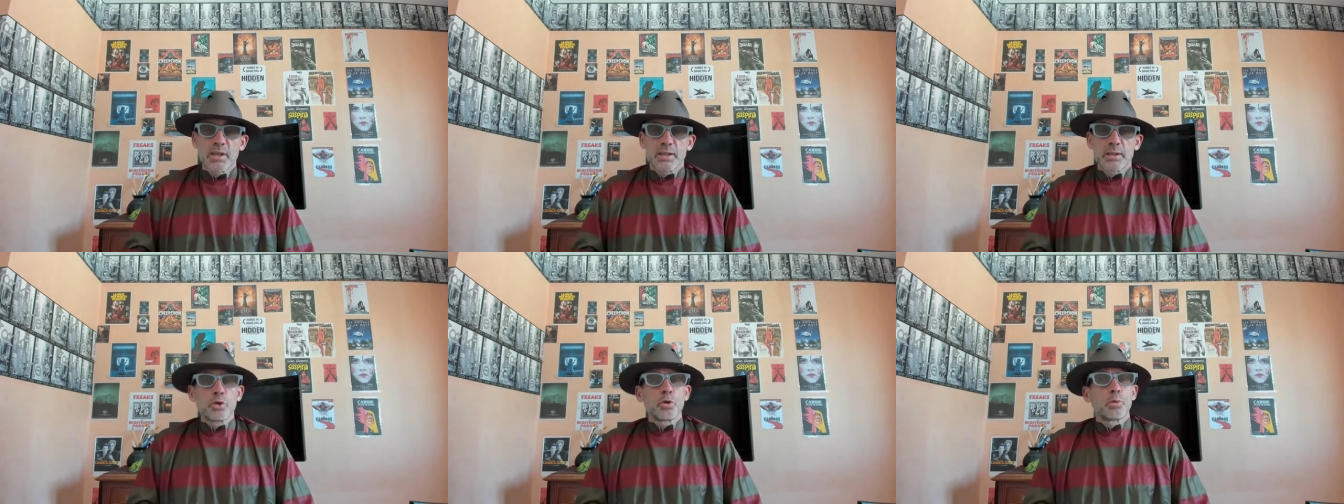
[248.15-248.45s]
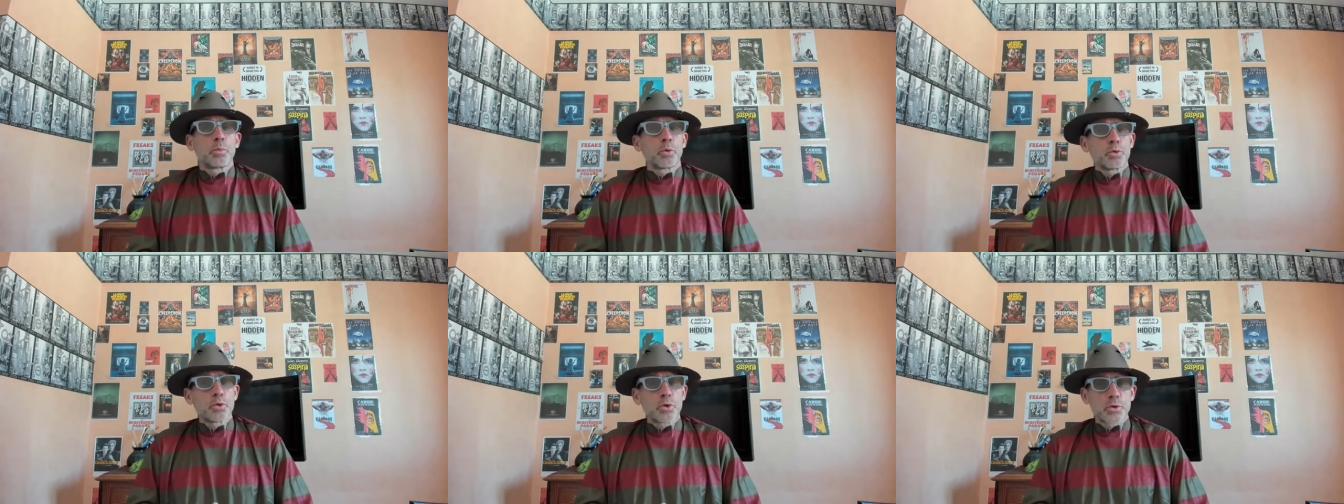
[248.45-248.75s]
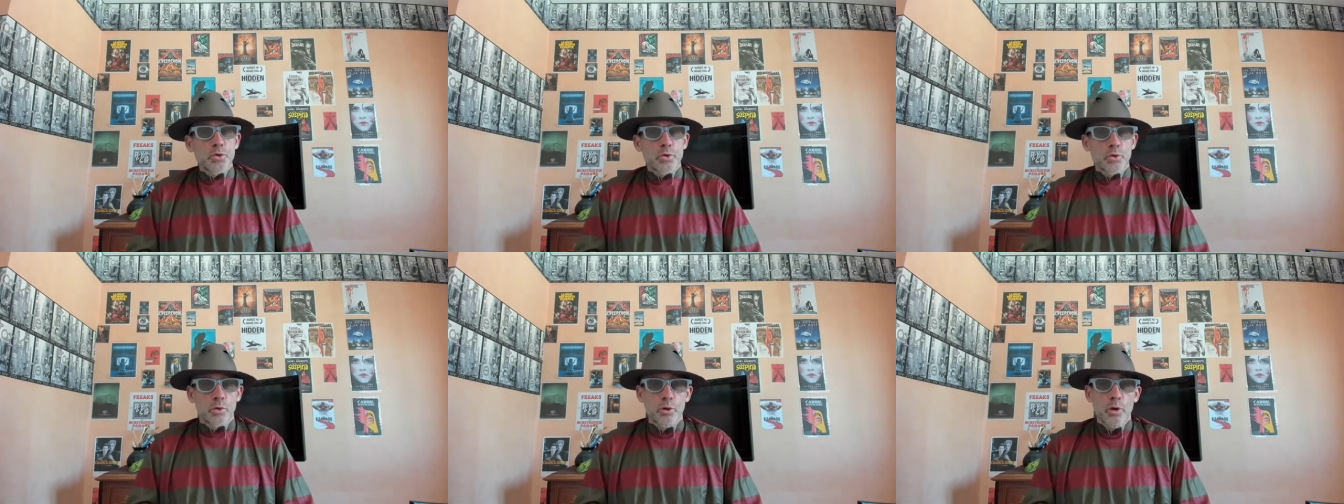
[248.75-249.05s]
production.
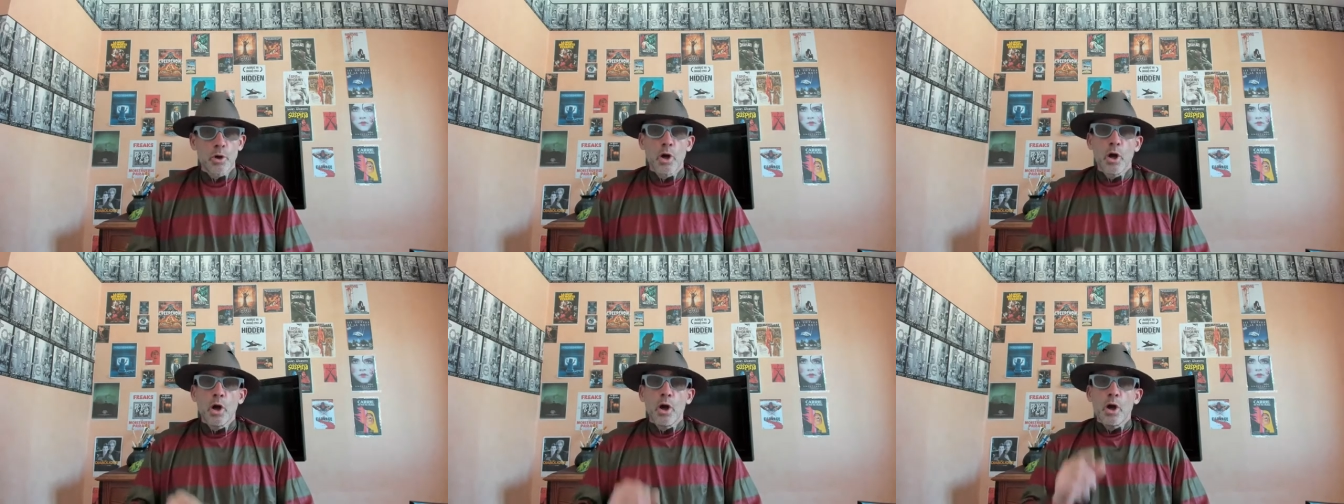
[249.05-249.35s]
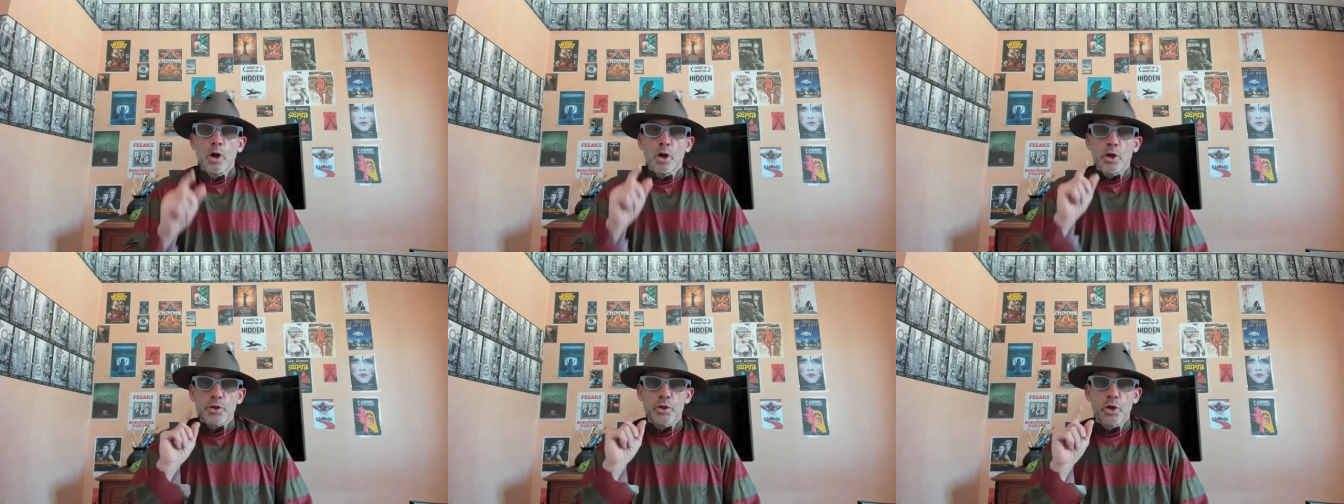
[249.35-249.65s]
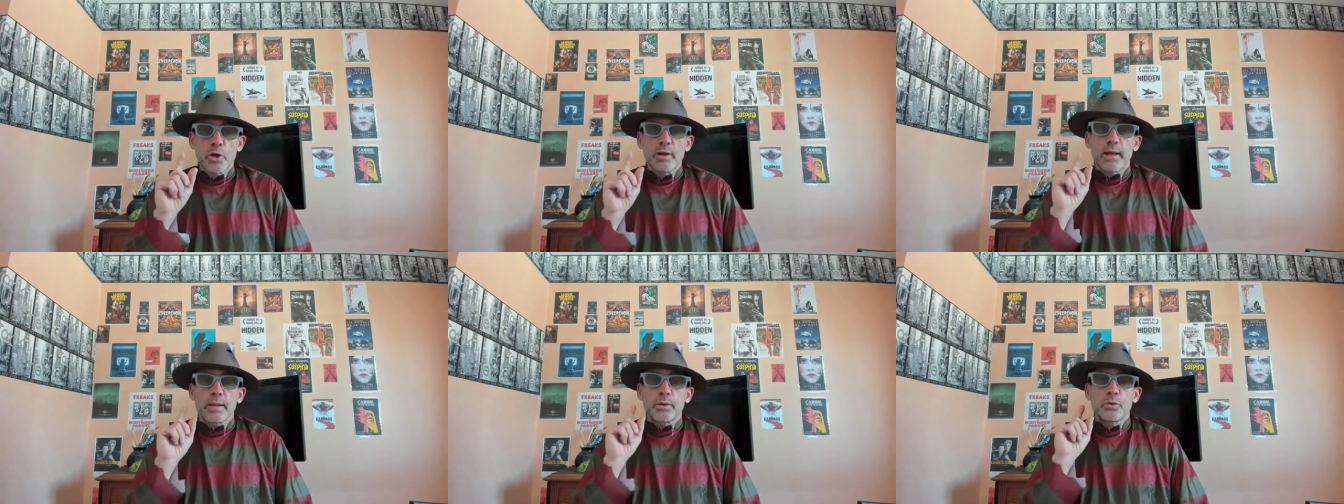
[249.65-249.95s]
Seule la
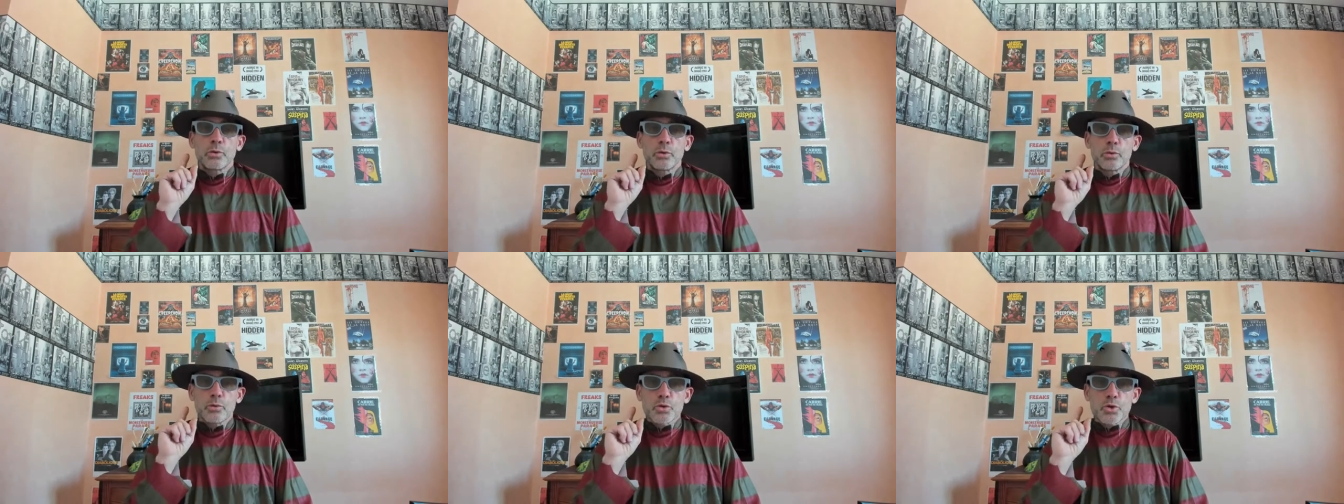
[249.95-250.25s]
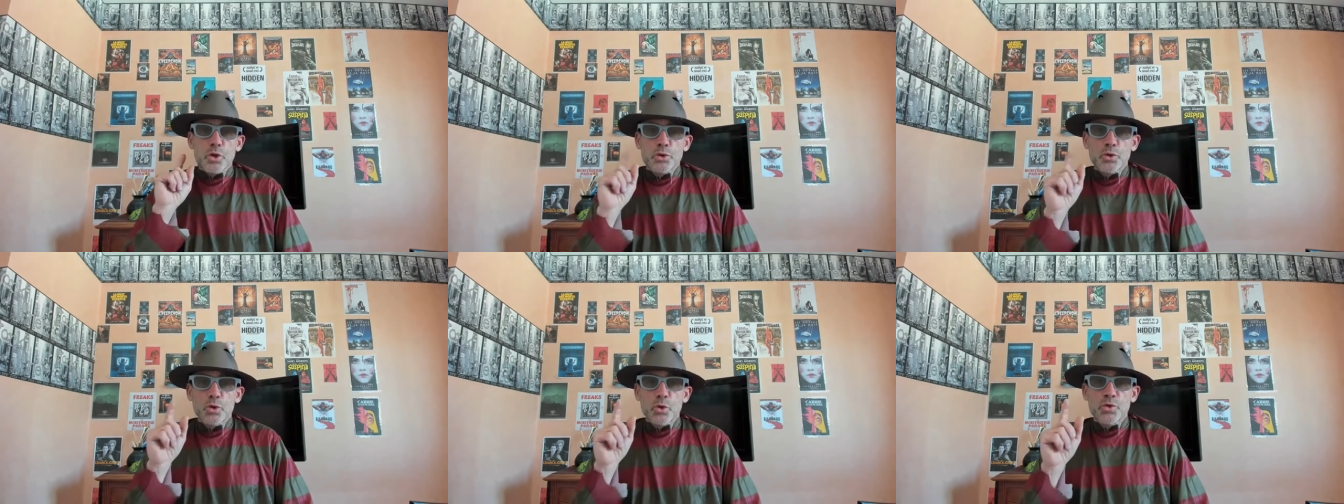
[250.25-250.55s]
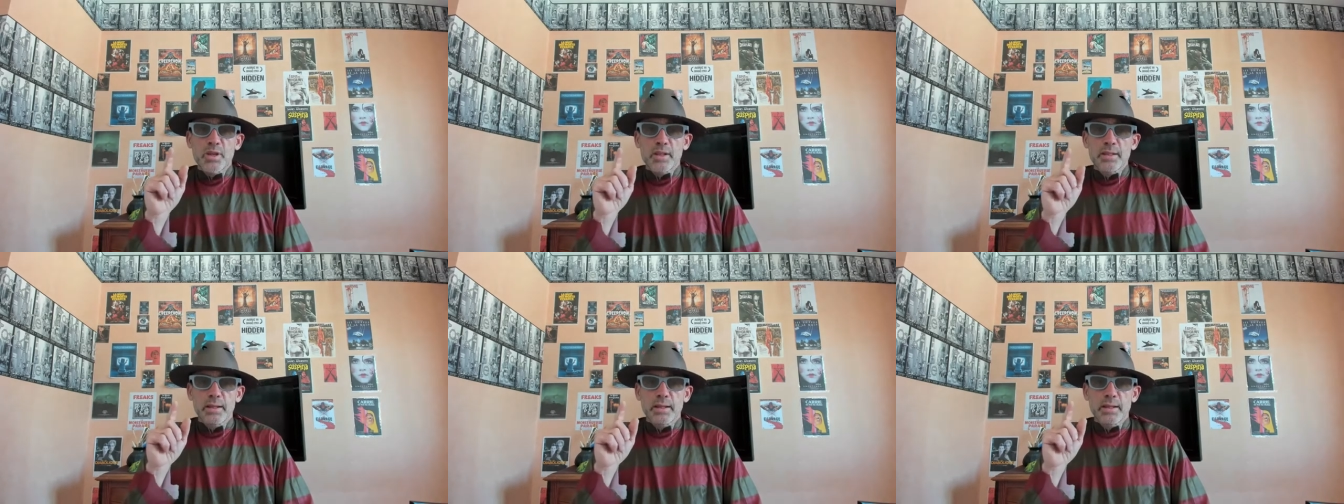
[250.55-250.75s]
toute jeune société